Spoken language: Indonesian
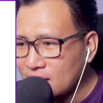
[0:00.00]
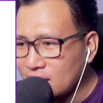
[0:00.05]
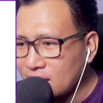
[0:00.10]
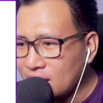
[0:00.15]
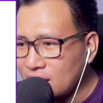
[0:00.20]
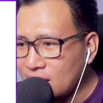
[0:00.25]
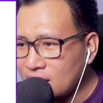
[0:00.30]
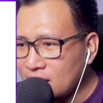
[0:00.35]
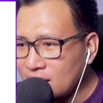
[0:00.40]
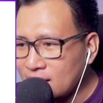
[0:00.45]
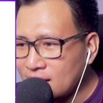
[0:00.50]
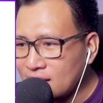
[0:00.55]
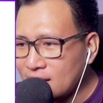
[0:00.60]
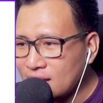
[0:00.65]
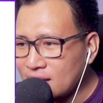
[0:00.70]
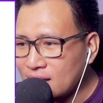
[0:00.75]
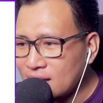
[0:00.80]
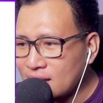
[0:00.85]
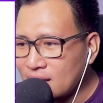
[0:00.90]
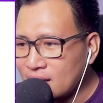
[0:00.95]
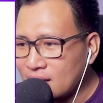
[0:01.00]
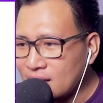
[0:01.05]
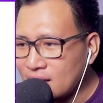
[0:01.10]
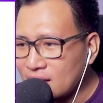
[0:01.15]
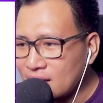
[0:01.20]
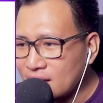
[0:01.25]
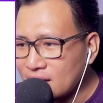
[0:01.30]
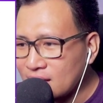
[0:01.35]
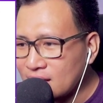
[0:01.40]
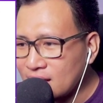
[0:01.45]

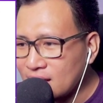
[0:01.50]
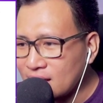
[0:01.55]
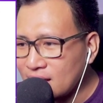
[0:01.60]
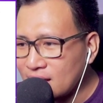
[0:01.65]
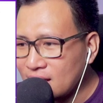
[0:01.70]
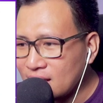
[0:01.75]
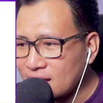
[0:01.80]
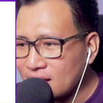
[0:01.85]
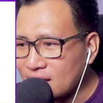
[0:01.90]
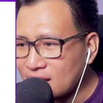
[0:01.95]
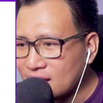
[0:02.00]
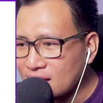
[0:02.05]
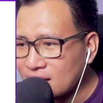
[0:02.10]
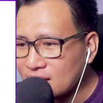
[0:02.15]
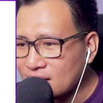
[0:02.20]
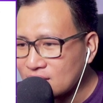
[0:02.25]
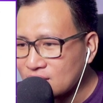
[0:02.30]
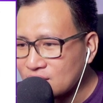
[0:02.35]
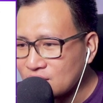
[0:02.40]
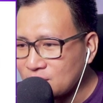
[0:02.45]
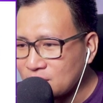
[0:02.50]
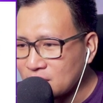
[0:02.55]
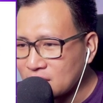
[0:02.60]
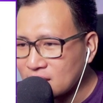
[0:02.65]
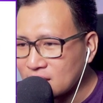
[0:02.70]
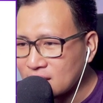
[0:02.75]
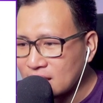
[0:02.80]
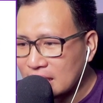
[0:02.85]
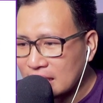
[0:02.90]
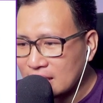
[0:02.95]
Oh, oke. Okay. Coba
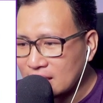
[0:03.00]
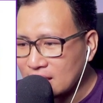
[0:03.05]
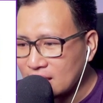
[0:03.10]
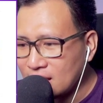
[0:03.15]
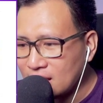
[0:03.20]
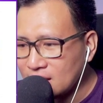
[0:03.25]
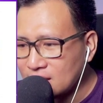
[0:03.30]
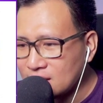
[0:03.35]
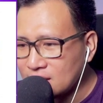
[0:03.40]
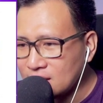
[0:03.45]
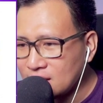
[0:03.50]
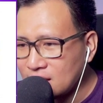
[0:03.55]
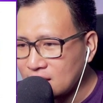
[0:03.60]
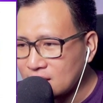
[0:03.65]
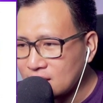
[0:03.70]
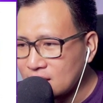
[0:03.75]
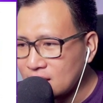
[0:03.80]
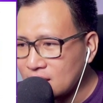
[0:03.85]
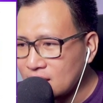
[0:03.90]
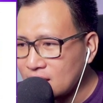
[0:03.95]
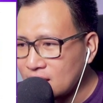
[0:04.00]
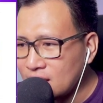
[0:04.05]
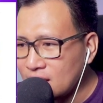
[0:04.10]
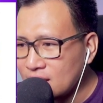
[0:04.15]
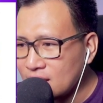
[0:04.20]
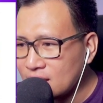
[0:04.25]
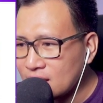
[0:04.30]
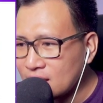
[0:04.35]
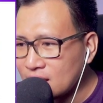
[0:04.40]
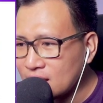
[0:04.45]
kita lihat ini ada
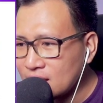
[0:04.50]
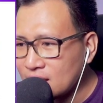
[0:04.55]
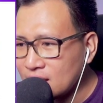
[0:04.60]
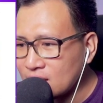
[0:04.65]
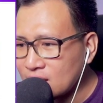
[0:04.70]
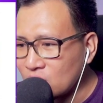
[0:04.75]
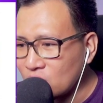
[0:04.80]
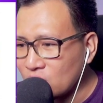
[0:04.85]
anak-anak. Oke.